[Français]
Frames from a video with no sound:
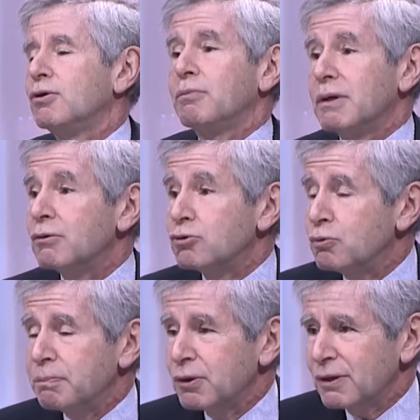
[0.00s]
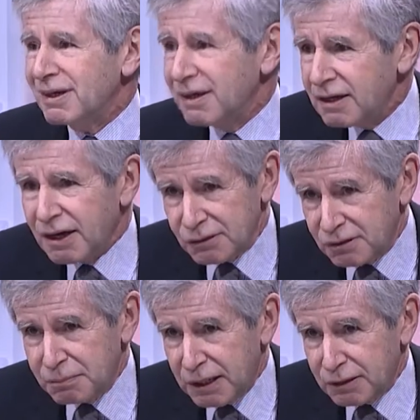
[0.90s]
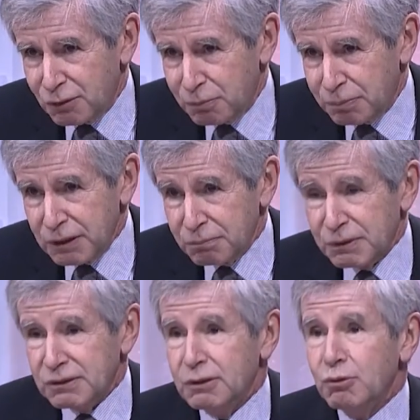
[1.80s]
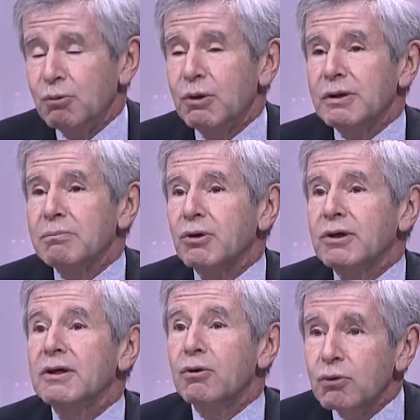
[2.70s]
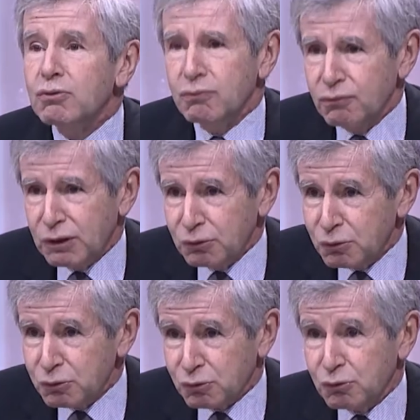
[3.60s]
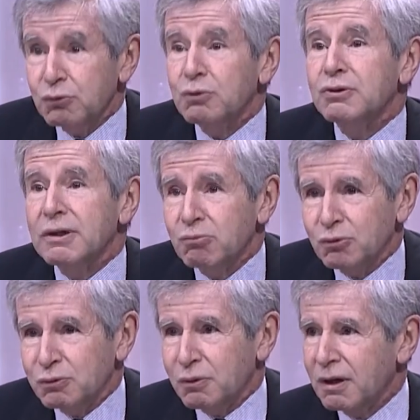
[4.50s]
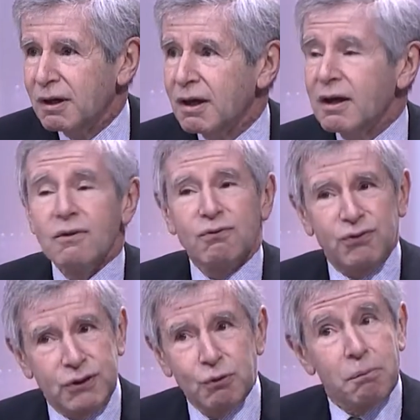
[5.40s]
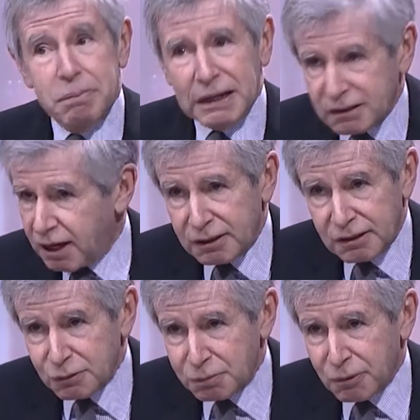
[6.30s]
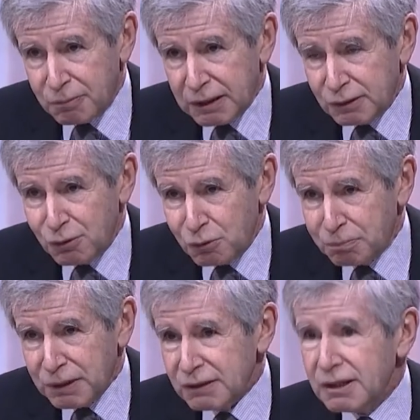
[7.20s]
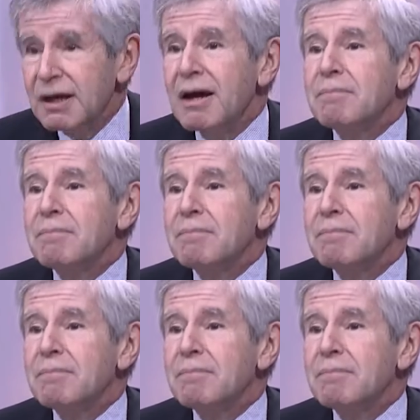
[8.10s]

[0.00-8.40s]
non, mais Juppé aurait écrasé Marine Le Pen parce qu'il ne lui aurait manqué aucune voix de gauche au deuxième tour. Fillon battra nettement Marine Le Pen.